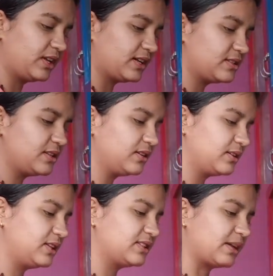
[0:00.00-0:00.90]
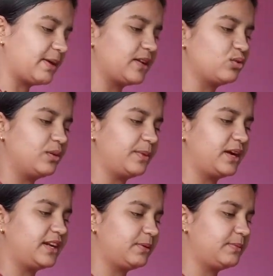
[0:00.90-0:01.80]
नाश्ता इसके बाद आलू का
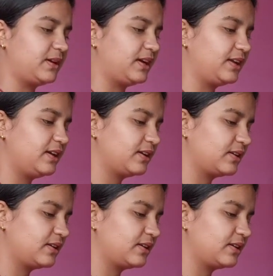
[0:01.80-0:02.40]
परांठा भी बनाना है